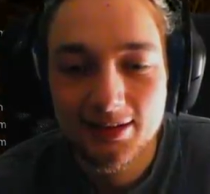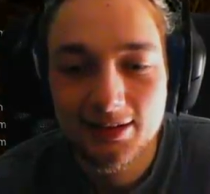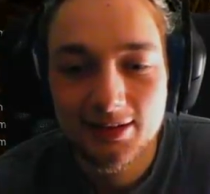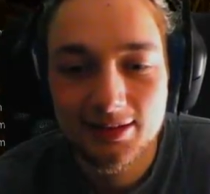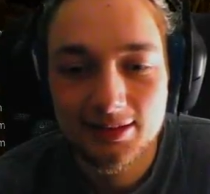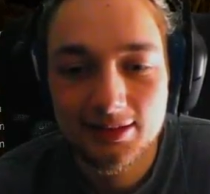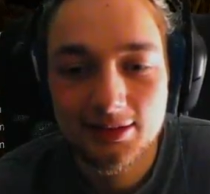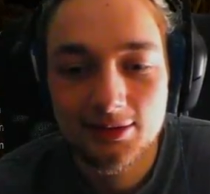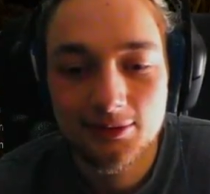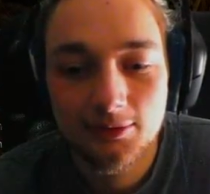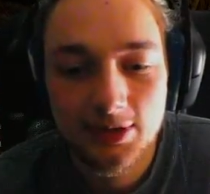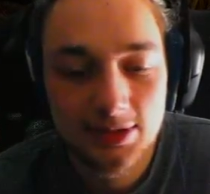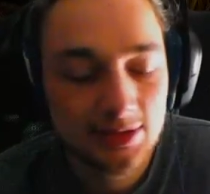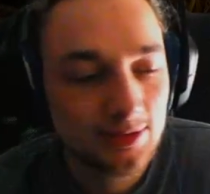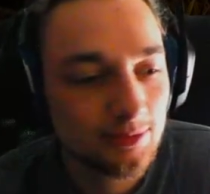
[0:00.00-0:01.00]
Ach nee,
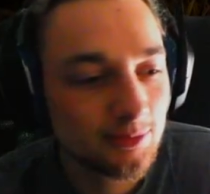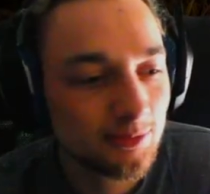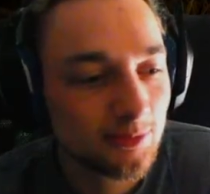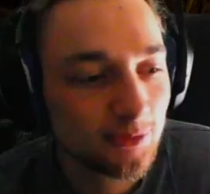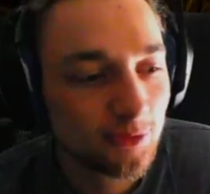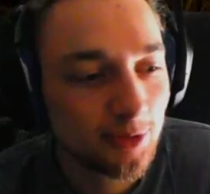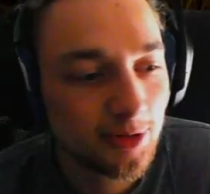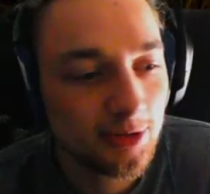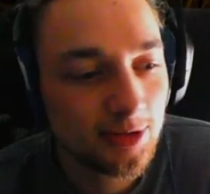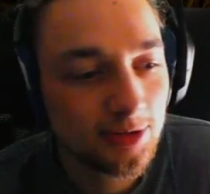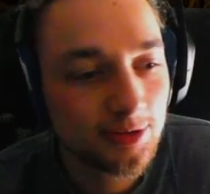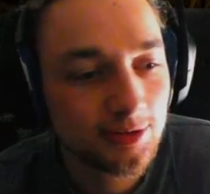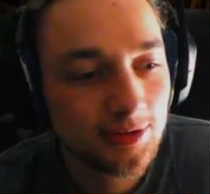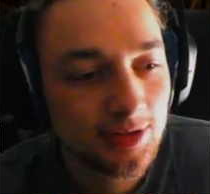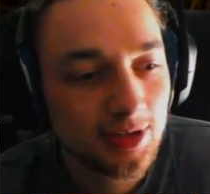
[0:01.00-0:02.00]
weil es ein
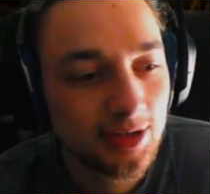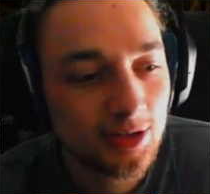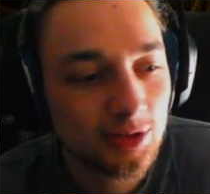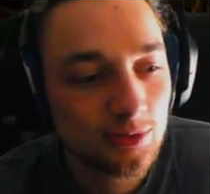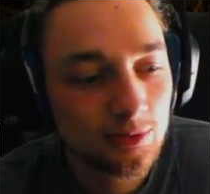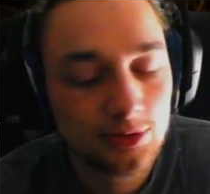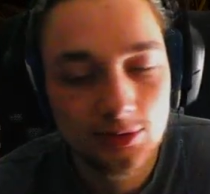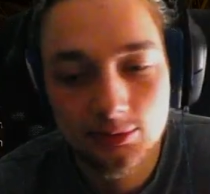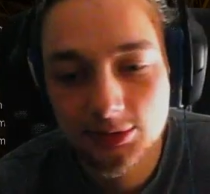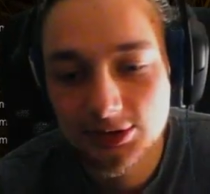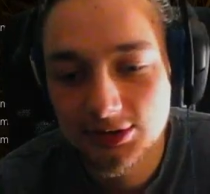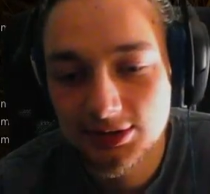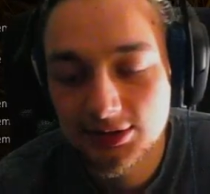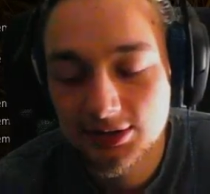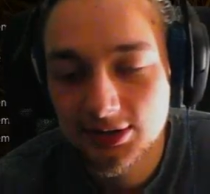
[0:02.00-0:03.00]
Vollzeitstudium
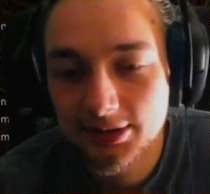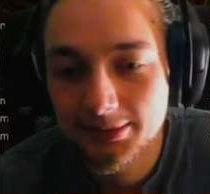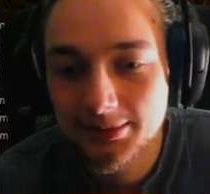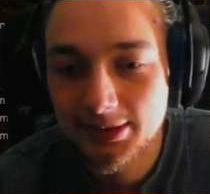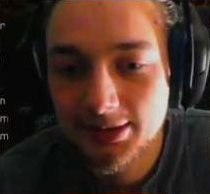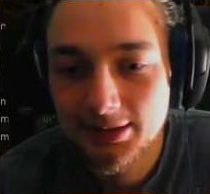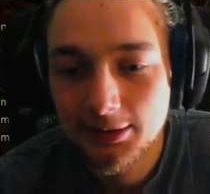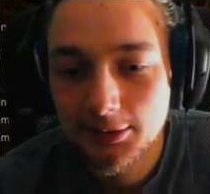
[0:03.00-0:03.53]
ist, deshalb.